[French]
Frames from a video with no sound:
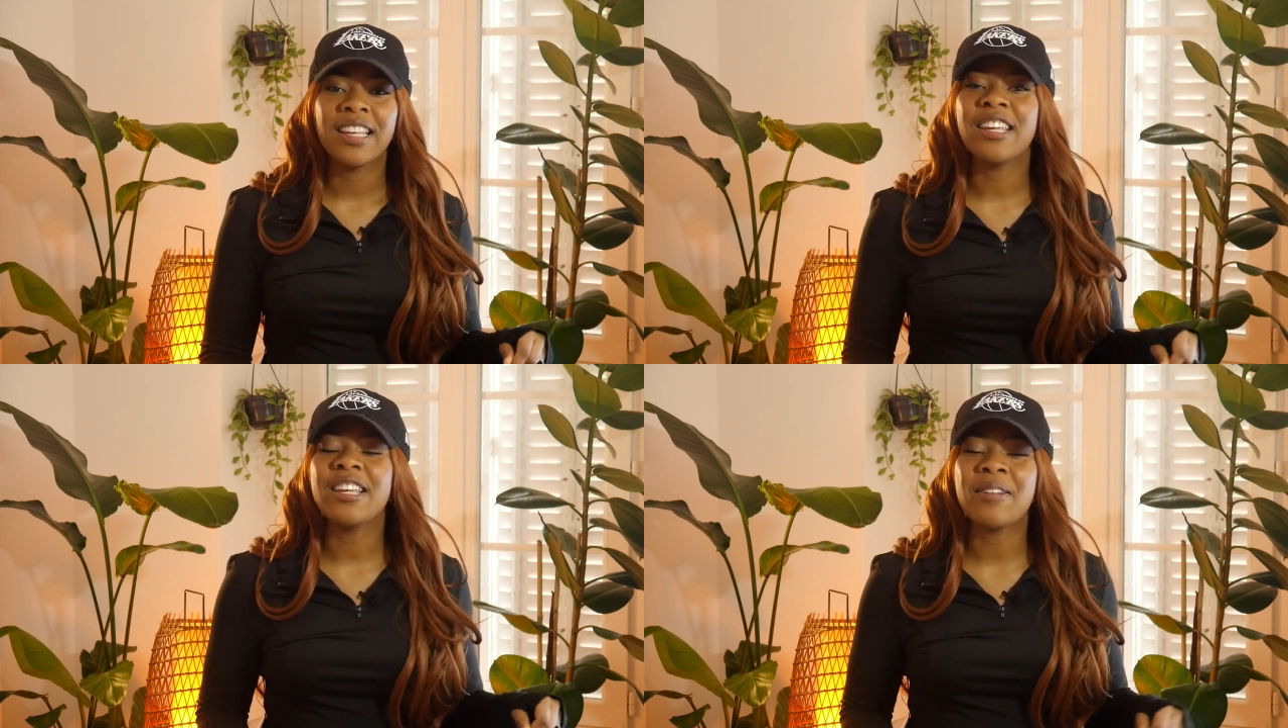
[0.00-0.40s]

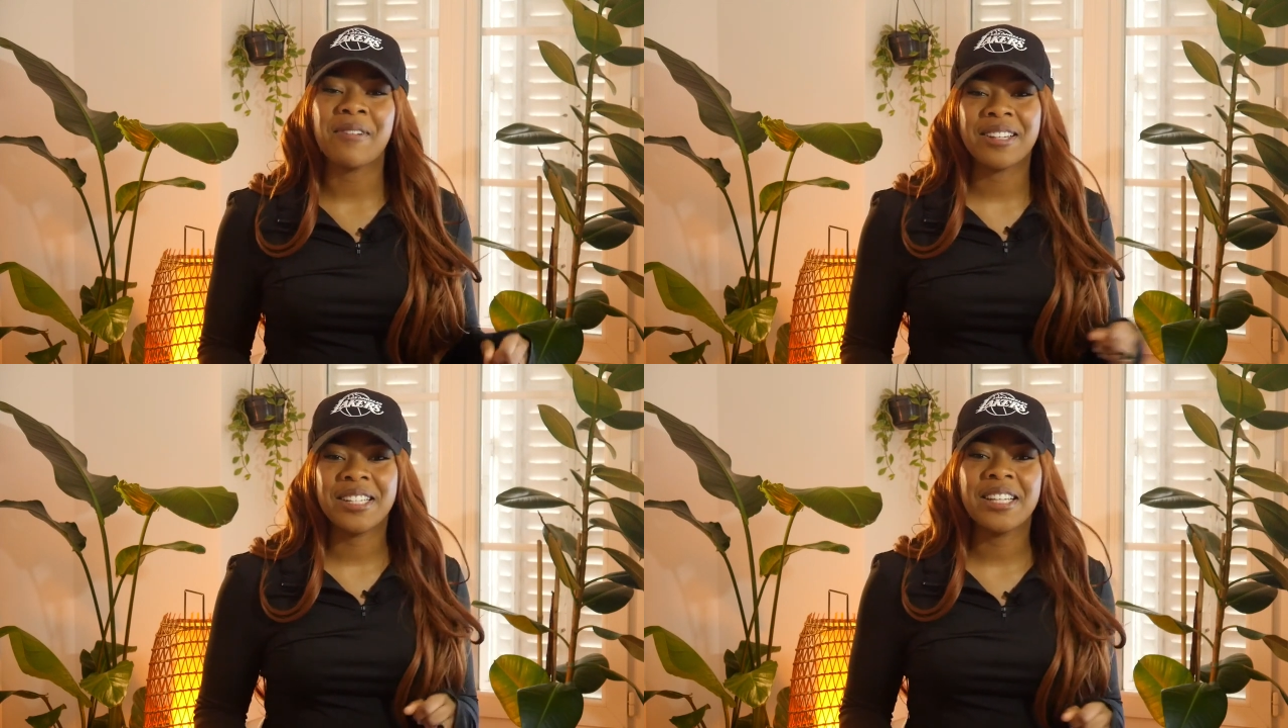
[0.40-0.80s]
Il a
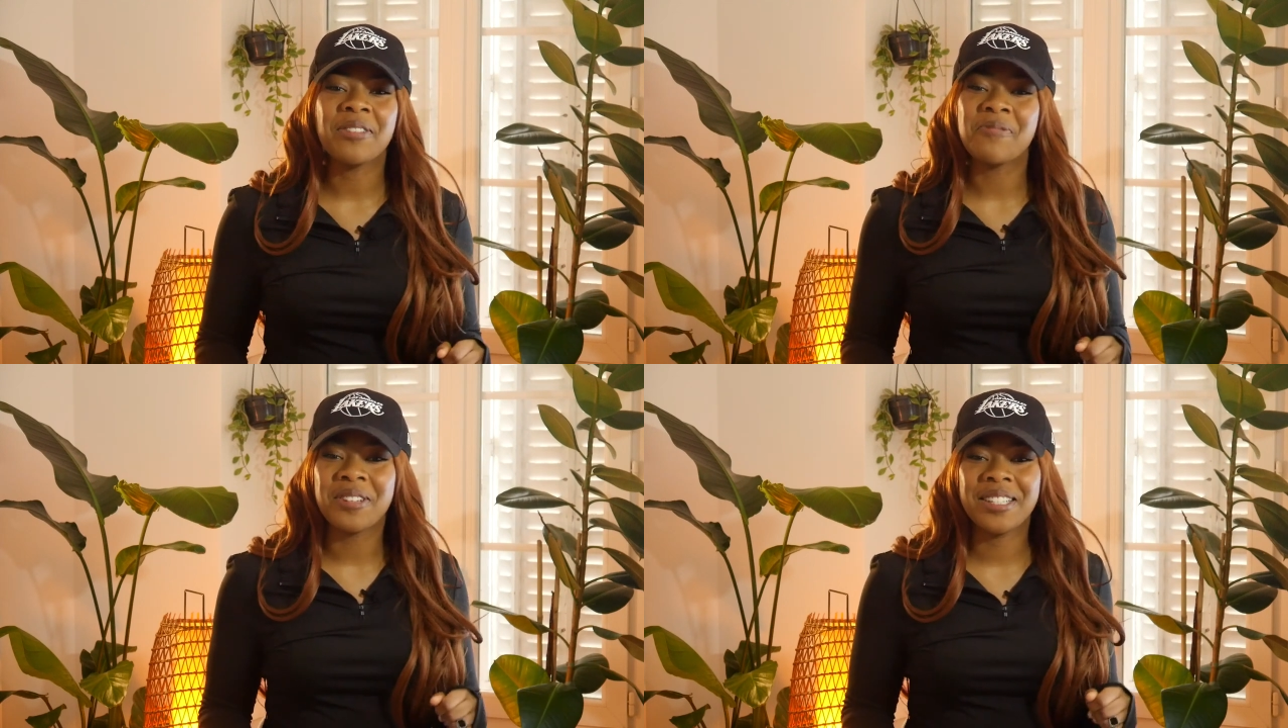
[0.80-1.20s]
marché,
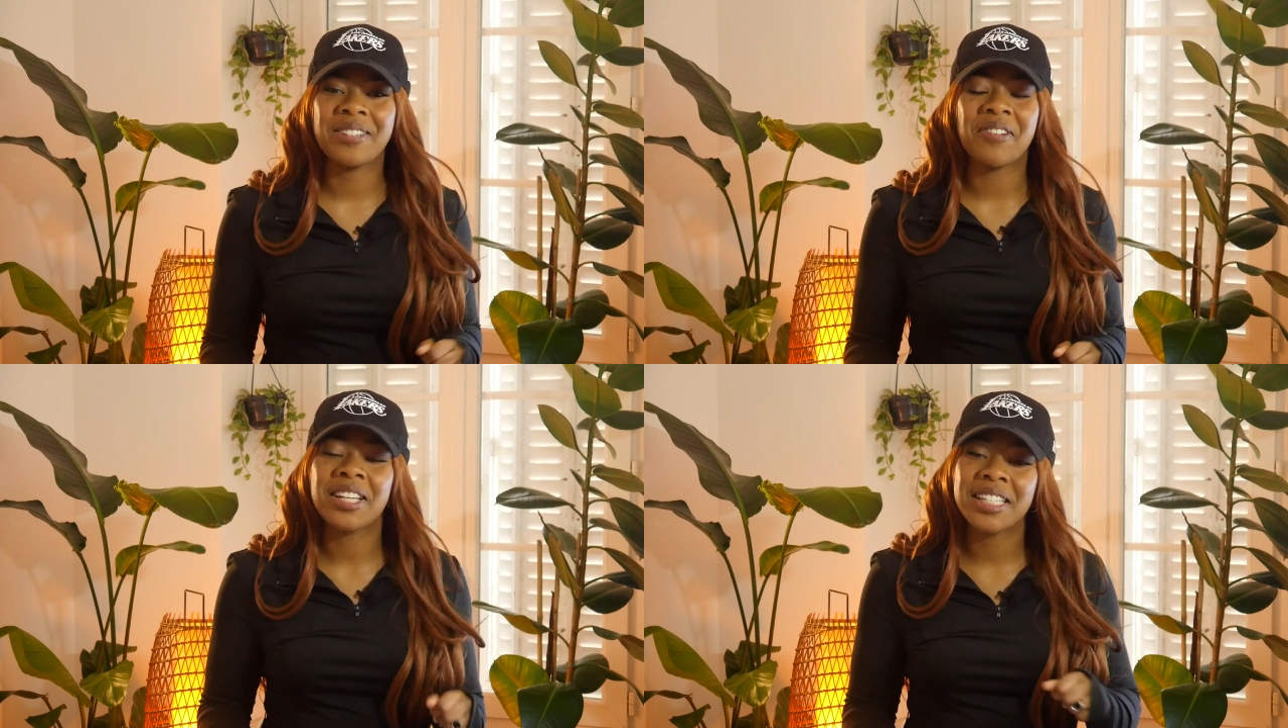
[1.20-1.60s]
moi aussi
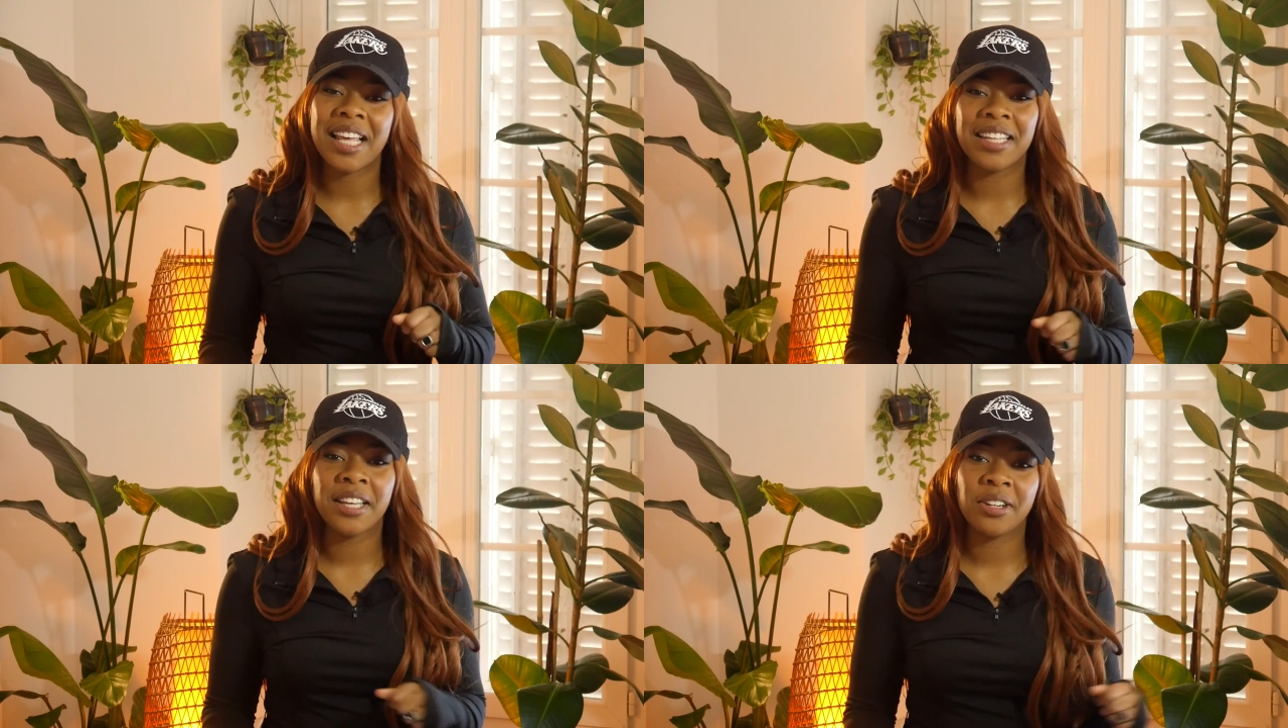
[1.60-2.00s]
j'ai marché
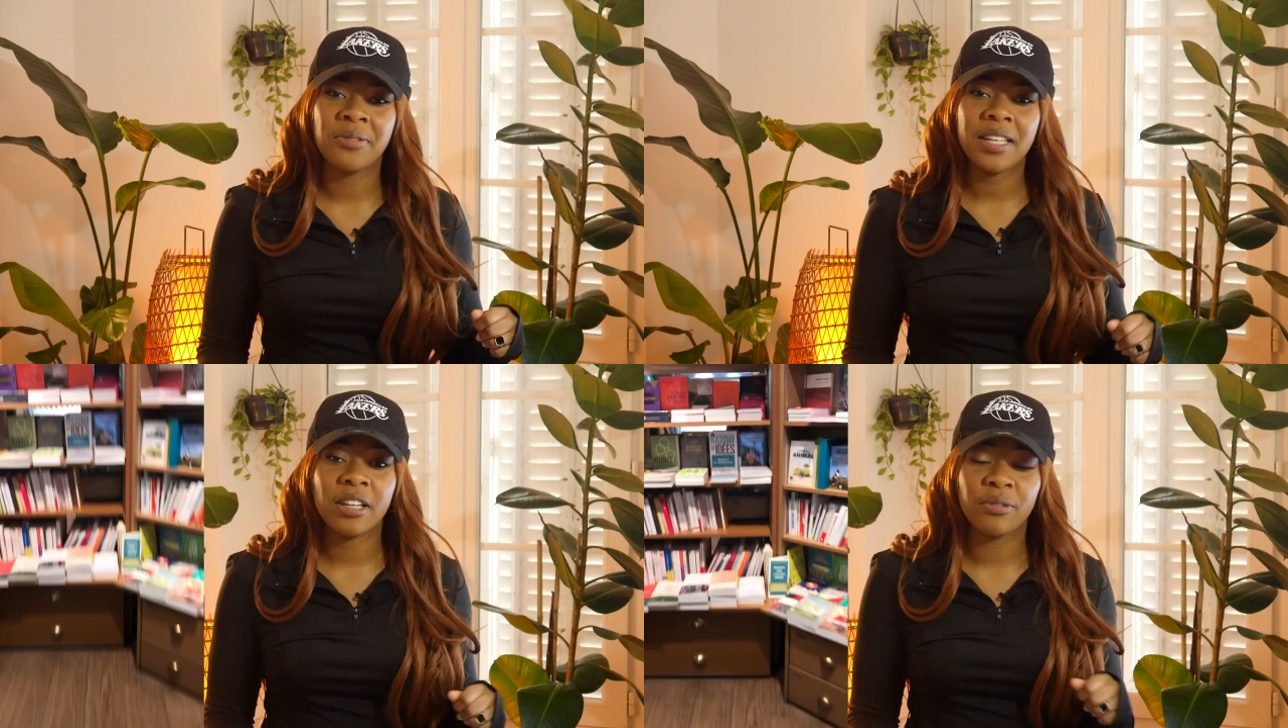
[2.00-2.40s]
derrière lui.